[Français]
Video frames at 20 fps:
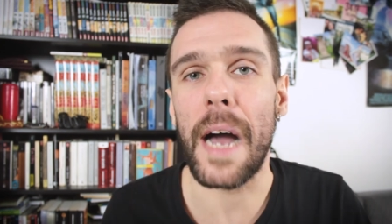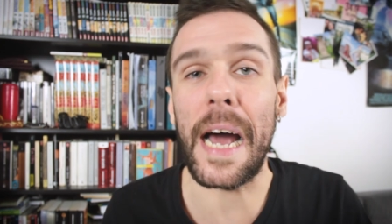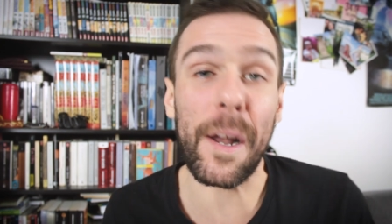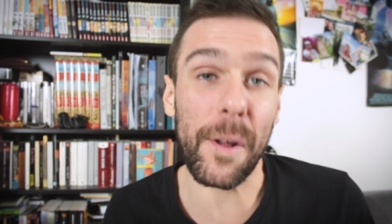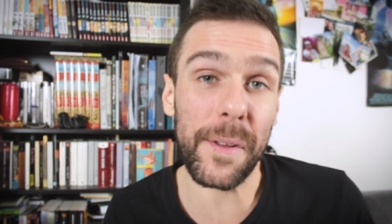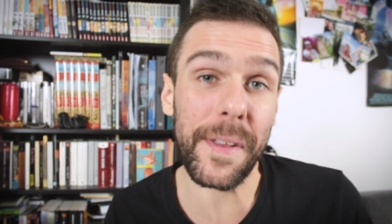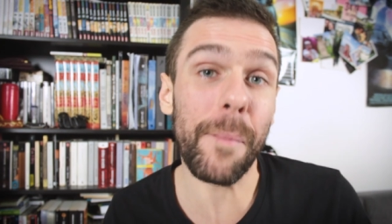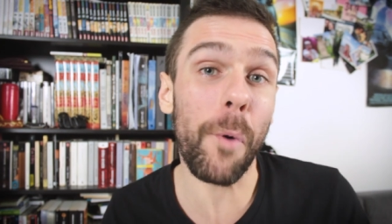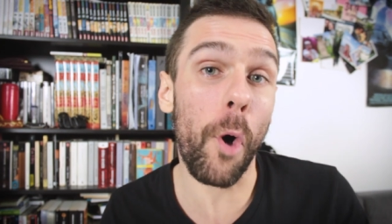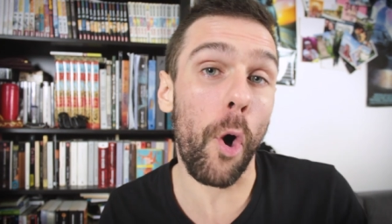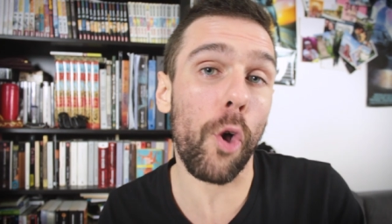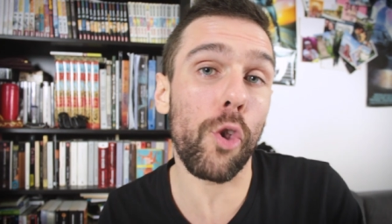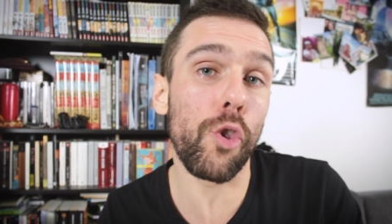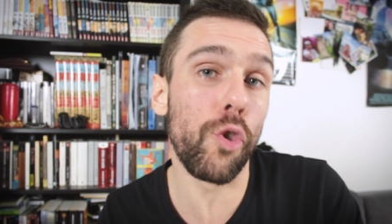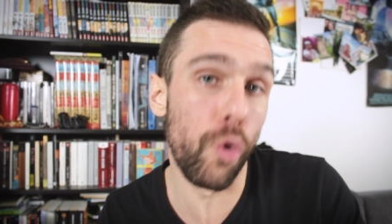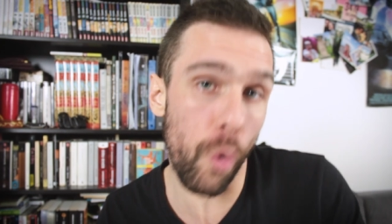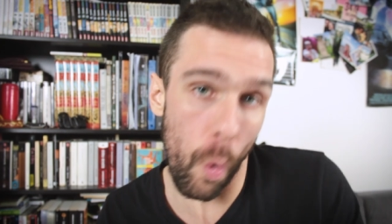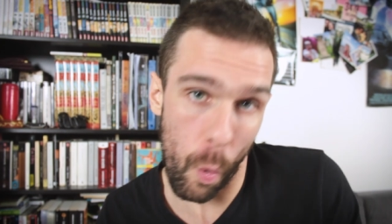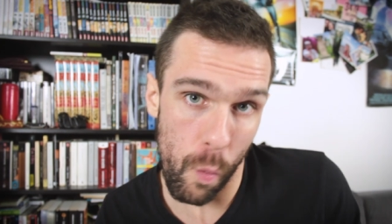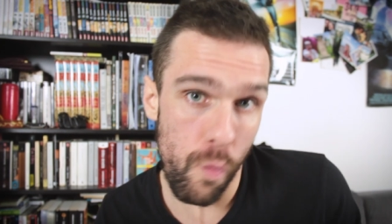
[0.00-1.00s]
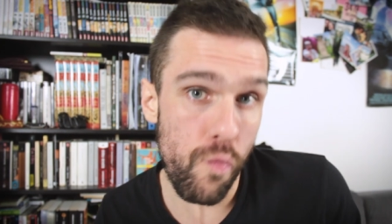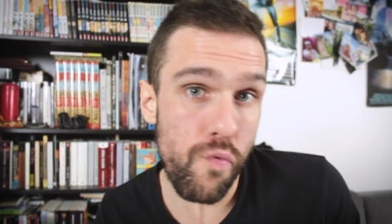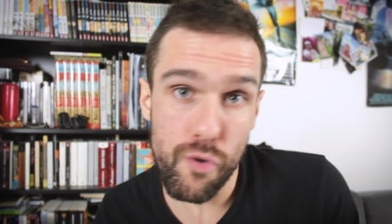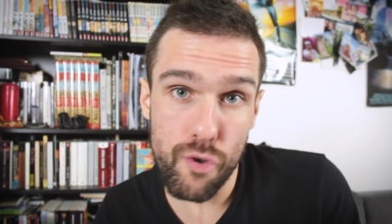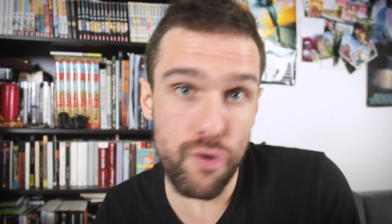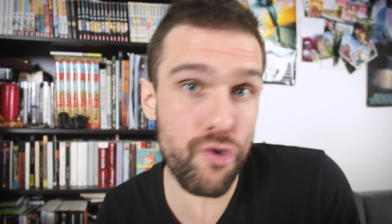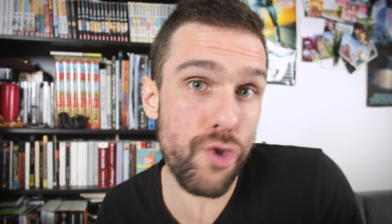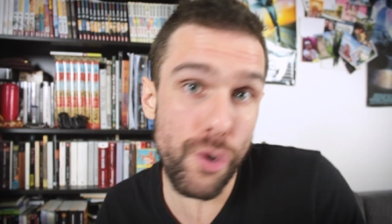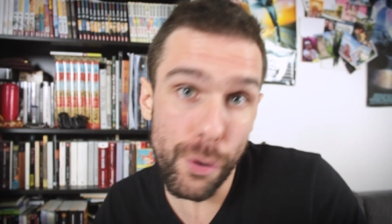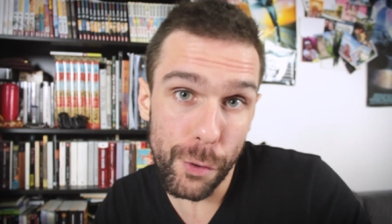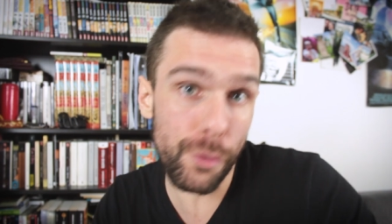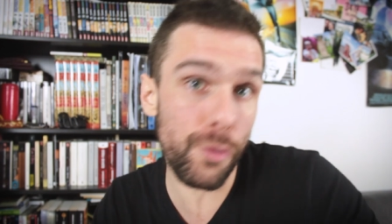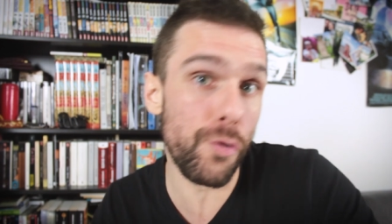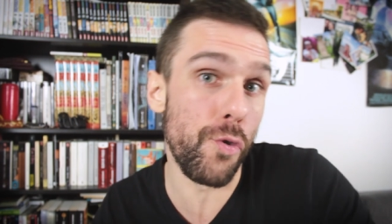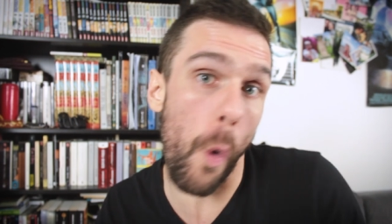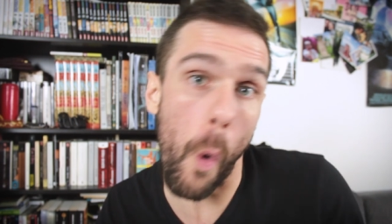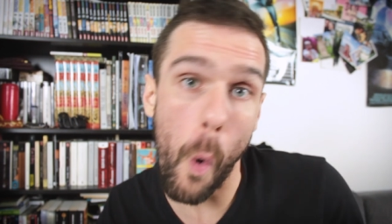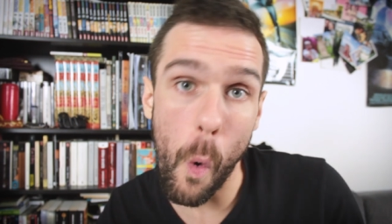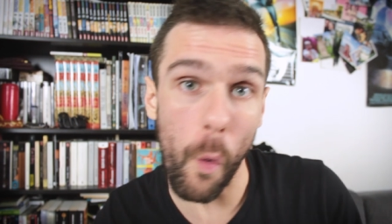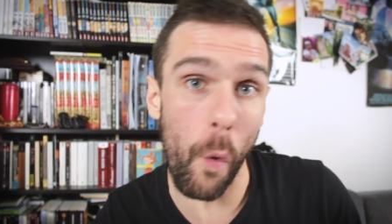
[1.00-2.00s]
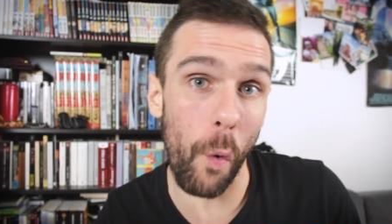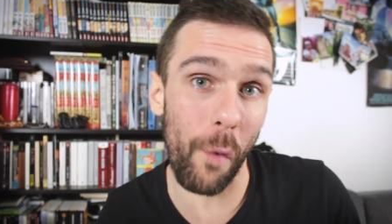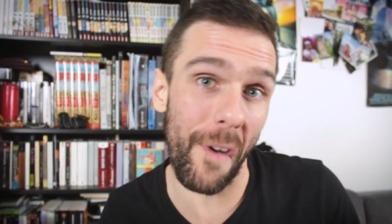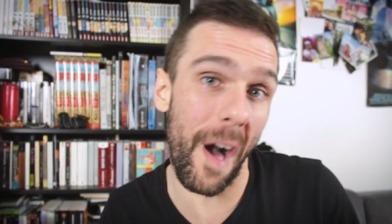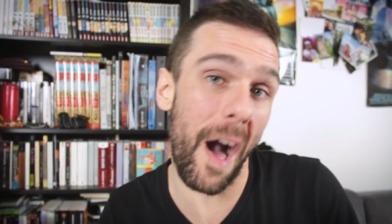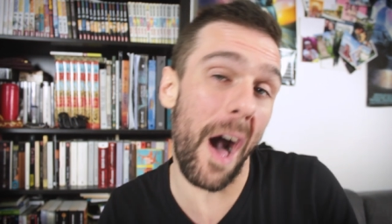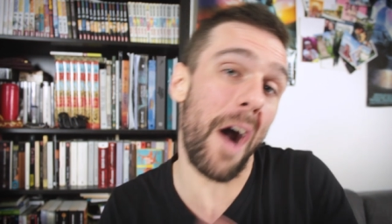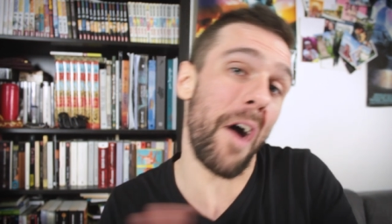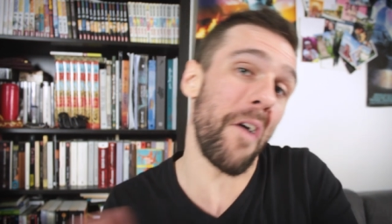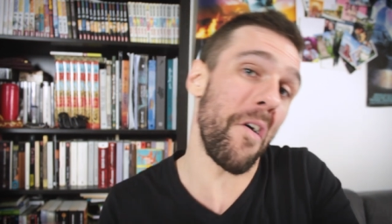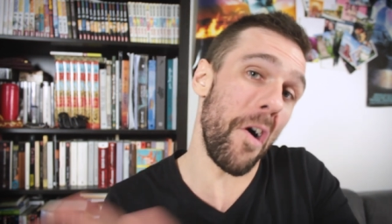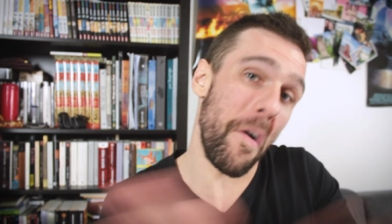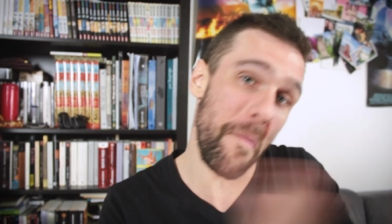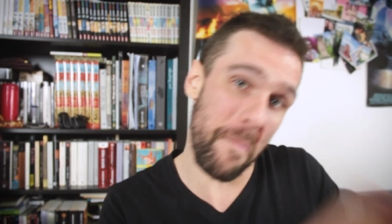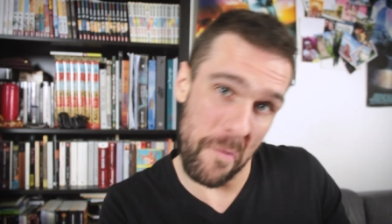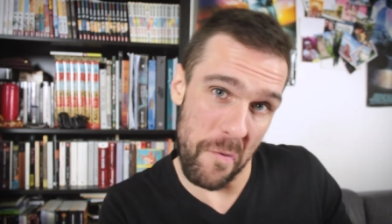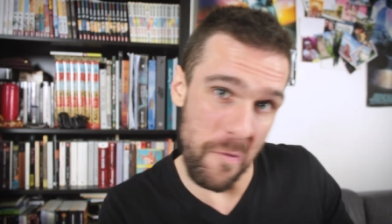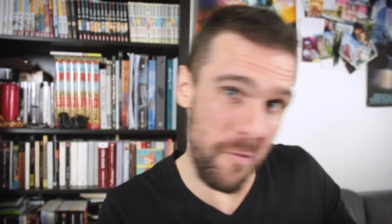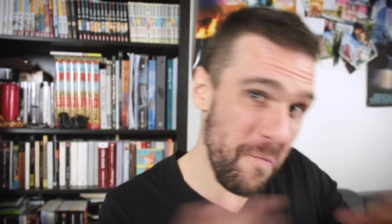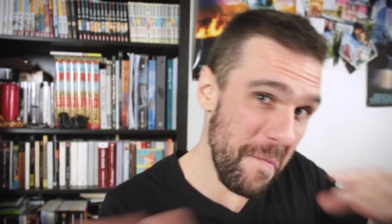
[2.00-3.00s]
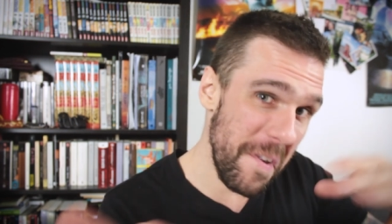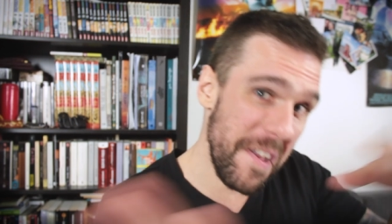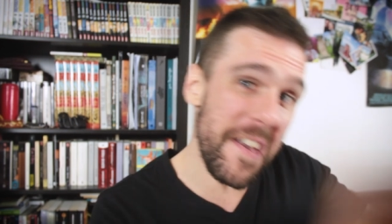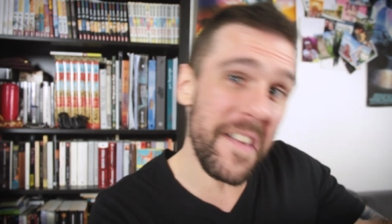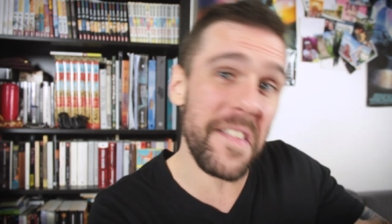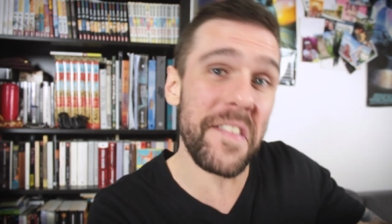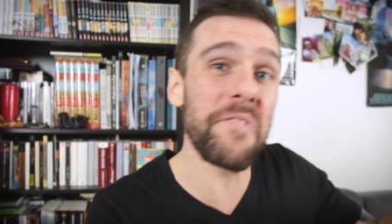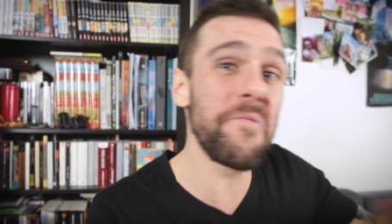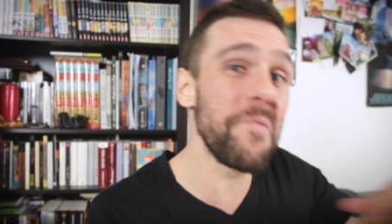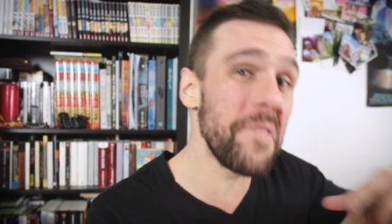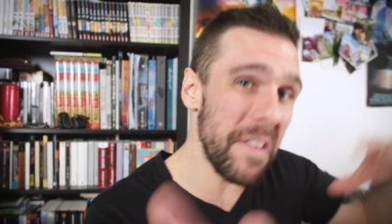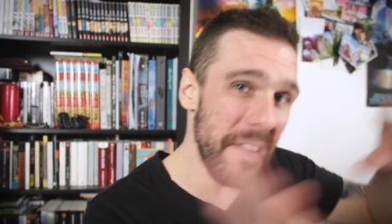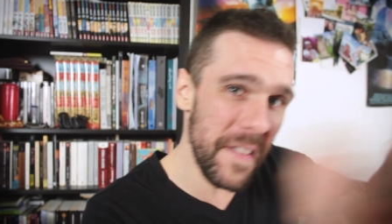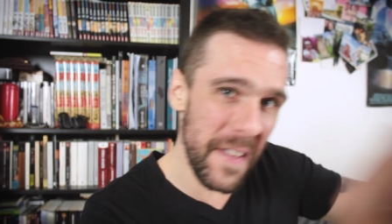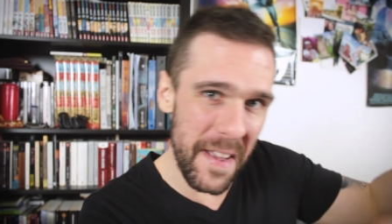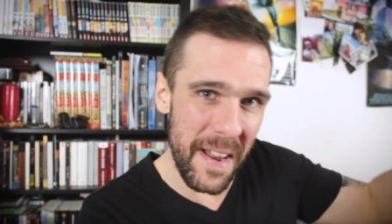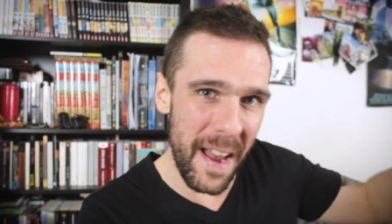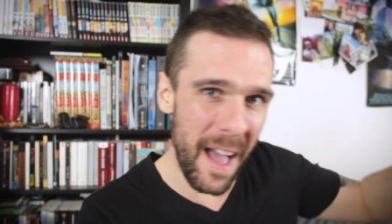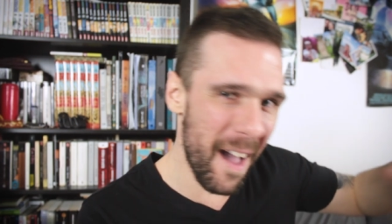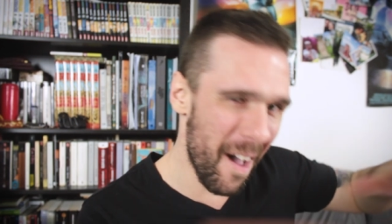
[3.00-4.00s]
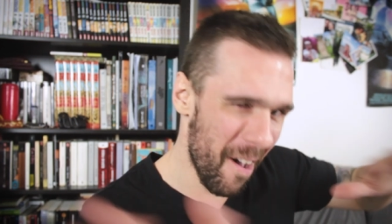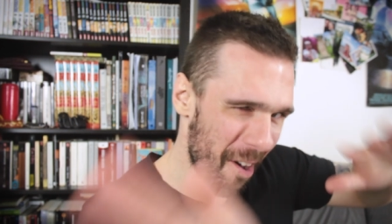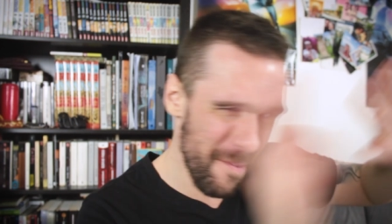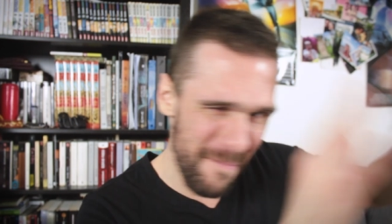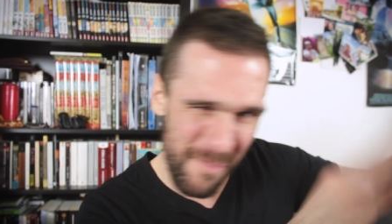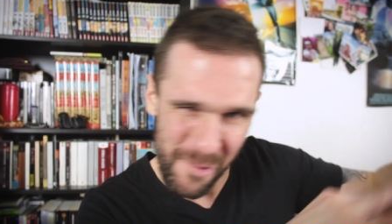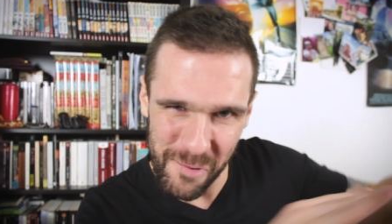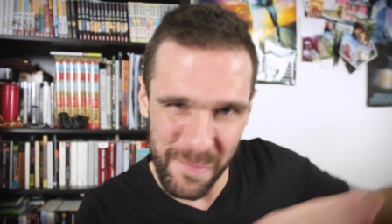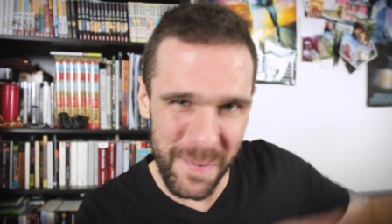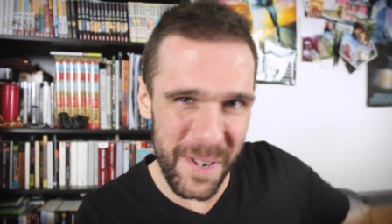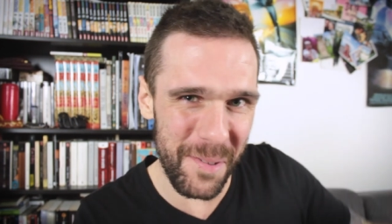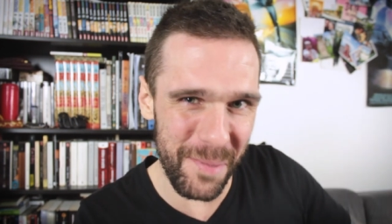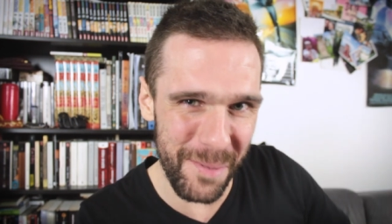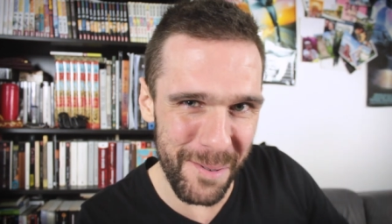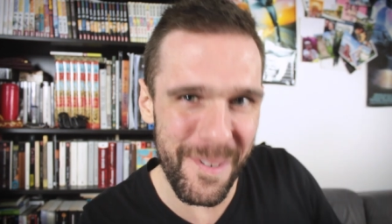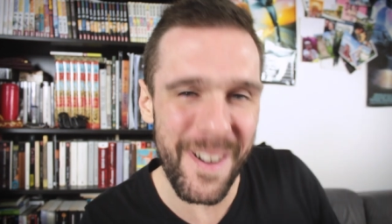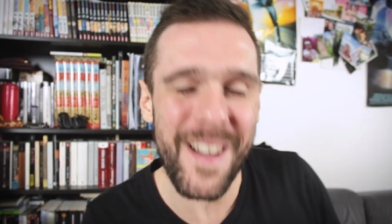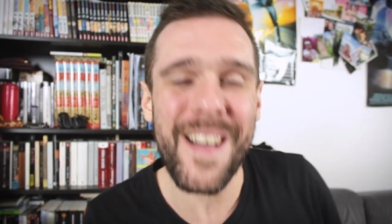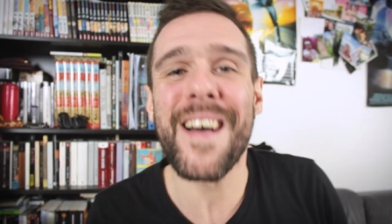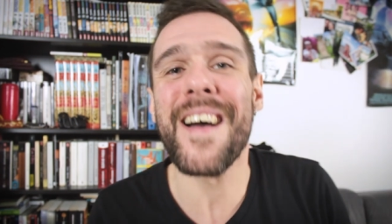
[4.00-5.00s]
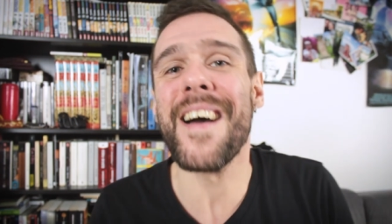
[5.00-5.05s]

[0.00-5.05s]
Alors d'abord, non, juste non. On va hop, oublier ces deux idées là, hop, on oublie tout.